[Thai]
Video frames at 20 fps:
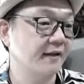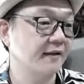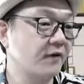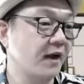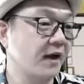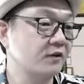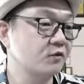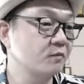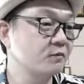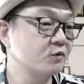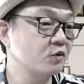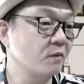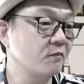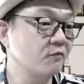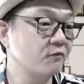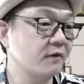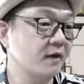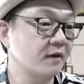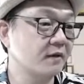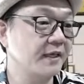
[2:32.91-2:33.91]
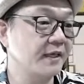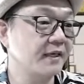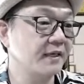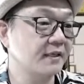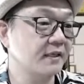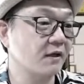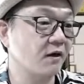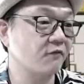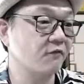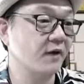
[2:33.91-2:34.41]
ฝั่งส้มๆพี่
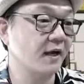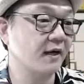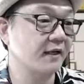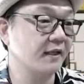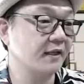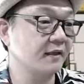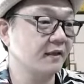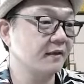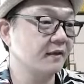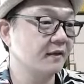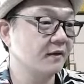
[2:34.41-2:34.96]
จะออกฝั่งนี้